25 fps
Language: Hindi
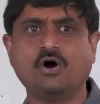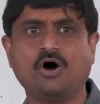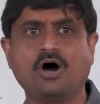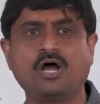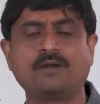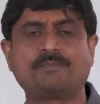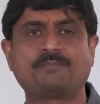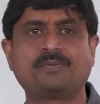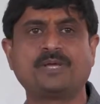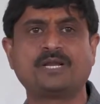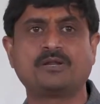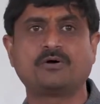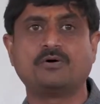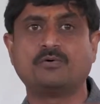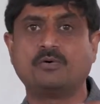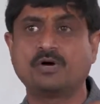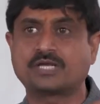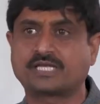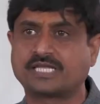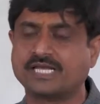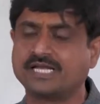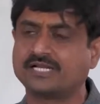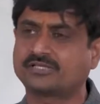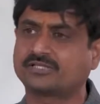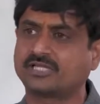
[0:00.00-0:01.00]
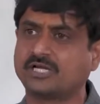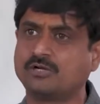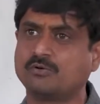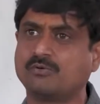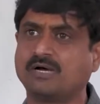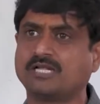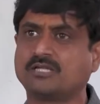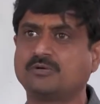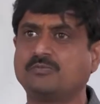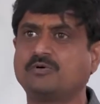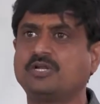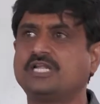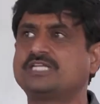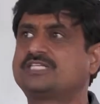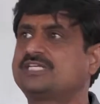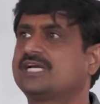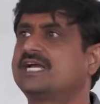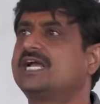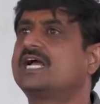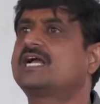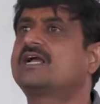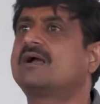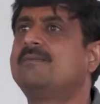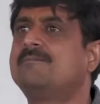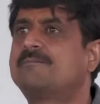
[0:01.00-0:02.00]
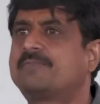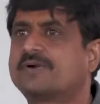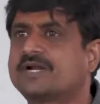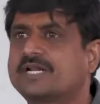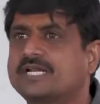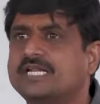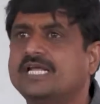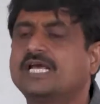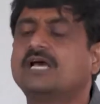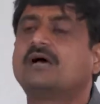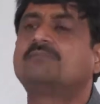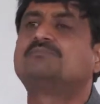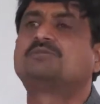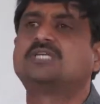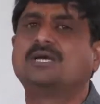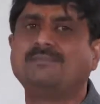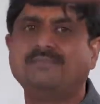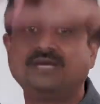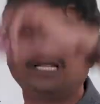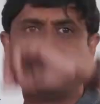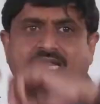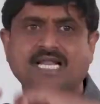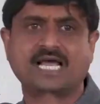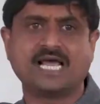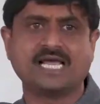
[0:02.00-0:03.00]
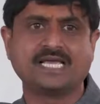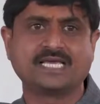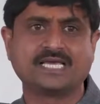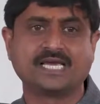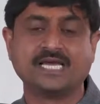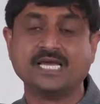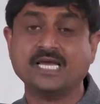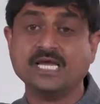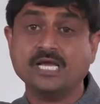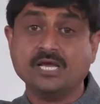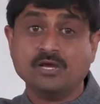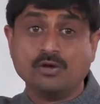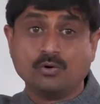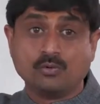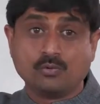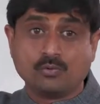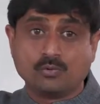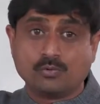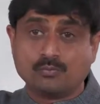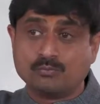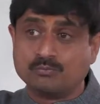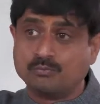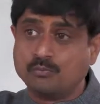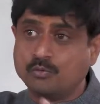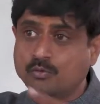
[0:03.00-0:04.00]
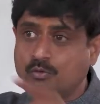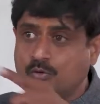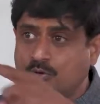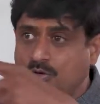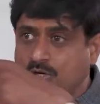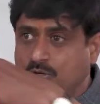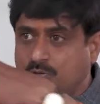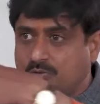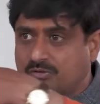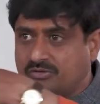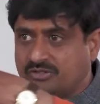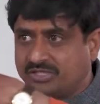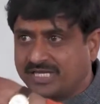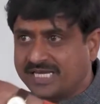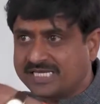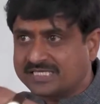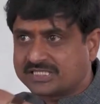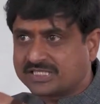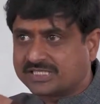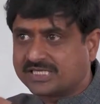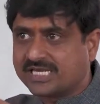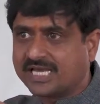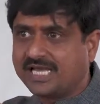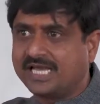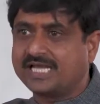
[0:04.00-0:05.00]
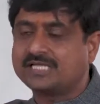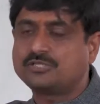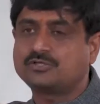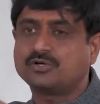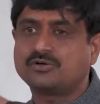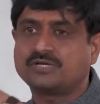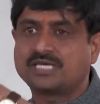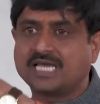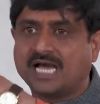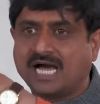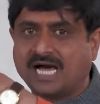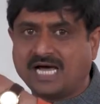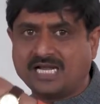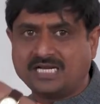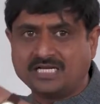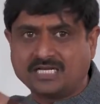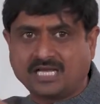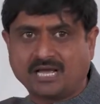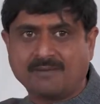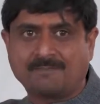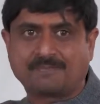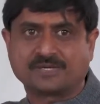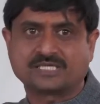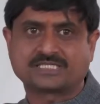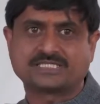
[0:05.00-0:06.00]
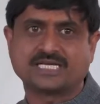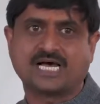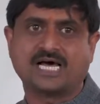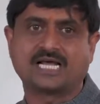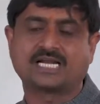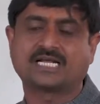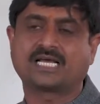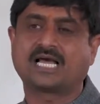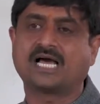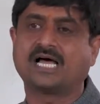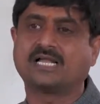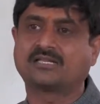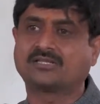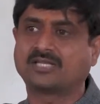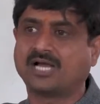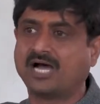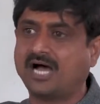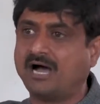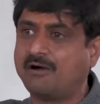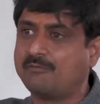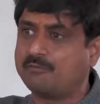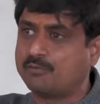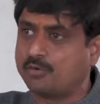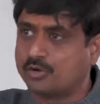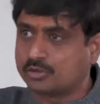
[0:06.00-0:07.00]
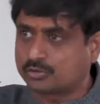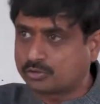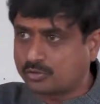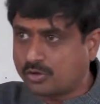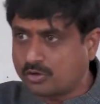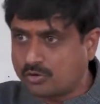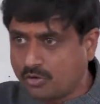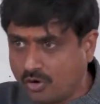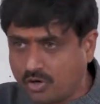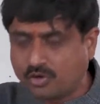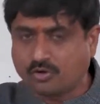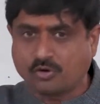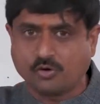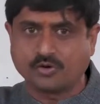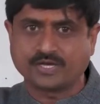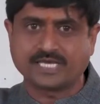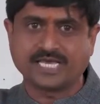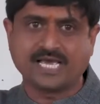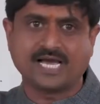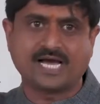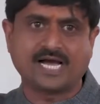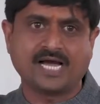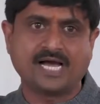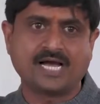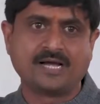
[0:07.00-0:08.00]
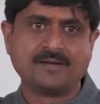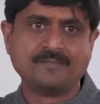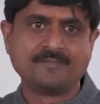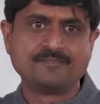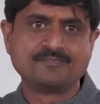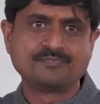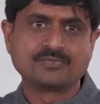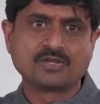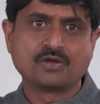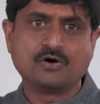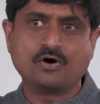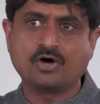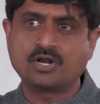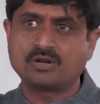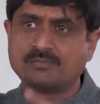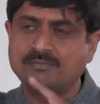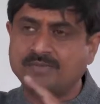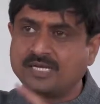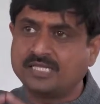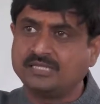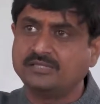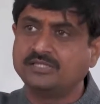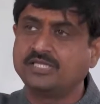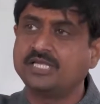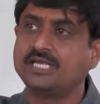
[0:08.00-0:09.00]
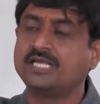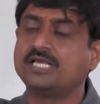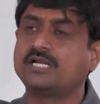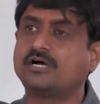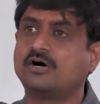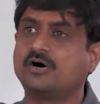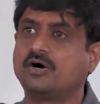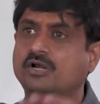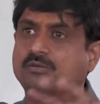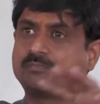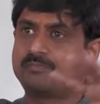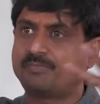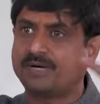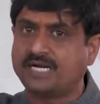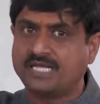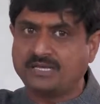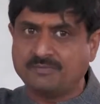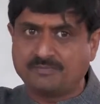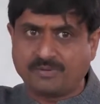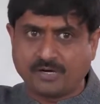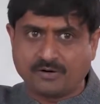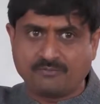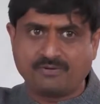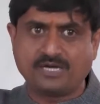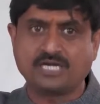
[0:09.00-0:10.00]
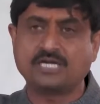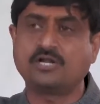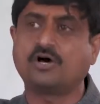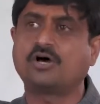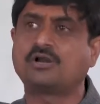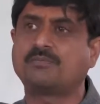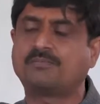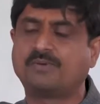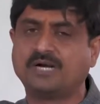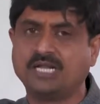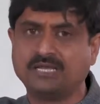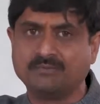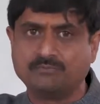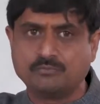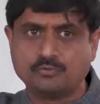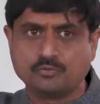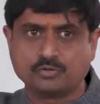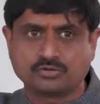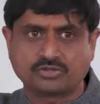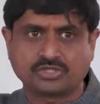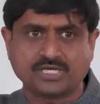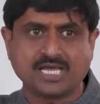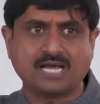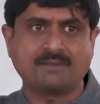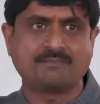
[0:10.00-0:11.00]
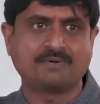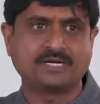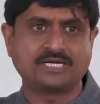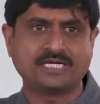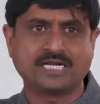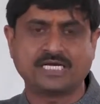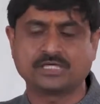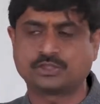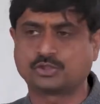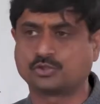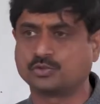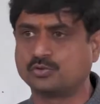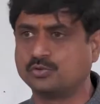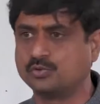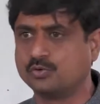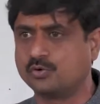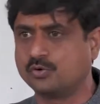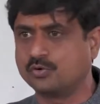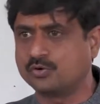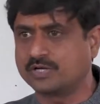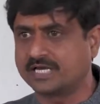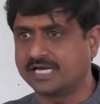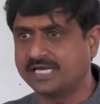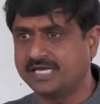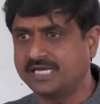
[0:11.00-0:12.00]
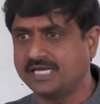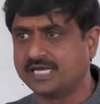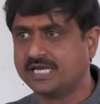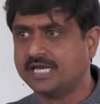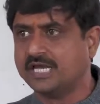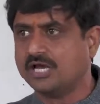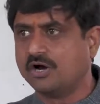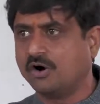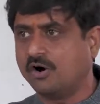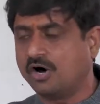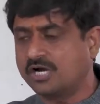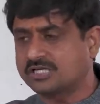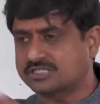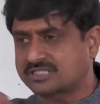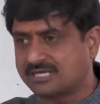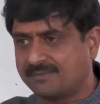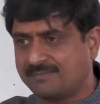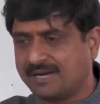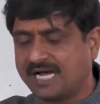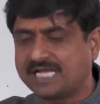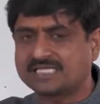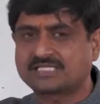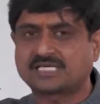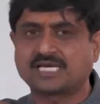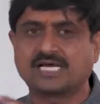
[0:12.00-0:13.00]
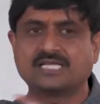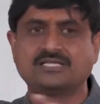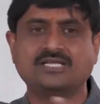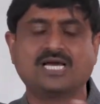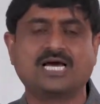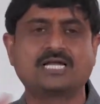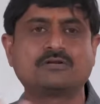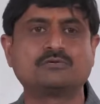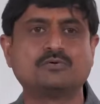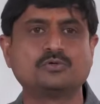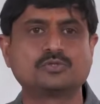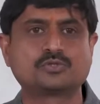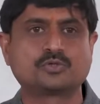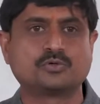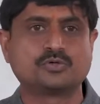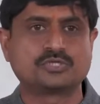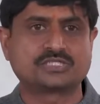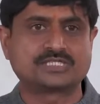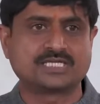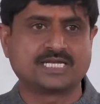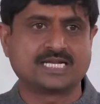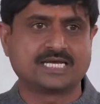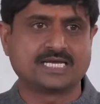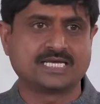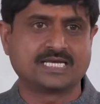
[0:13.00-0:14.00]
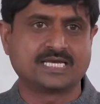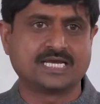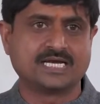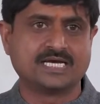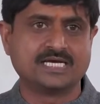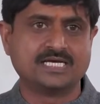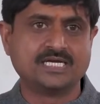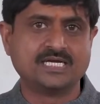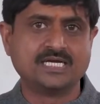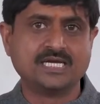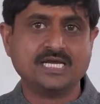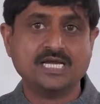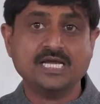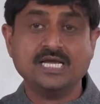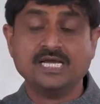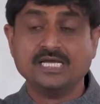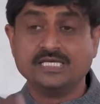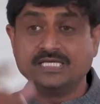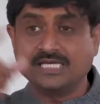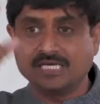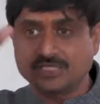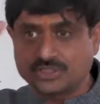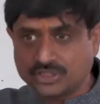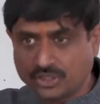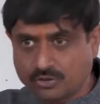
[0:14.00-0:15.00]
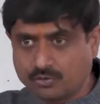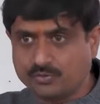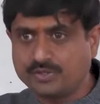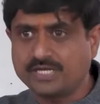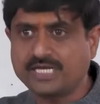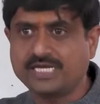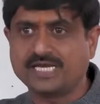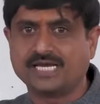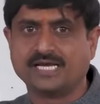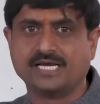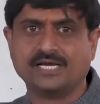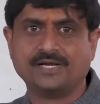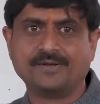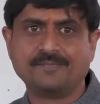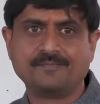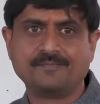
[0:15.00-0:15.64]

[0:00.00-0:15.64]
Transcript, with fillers: और फिर वो कीर्तन हुआ तो बोले जगह कम पड़ रही है अब जमीन लाएंगे मूल उद्देश्य जो ज्ञान के प्रसार का था वो तो गौण हो गया और मंदिर और बड़ी भवन और बड़ी मूर्तियां बनना शुरू हो गई और समाज का ध्यान उस ओर चला गया ये जरूरी है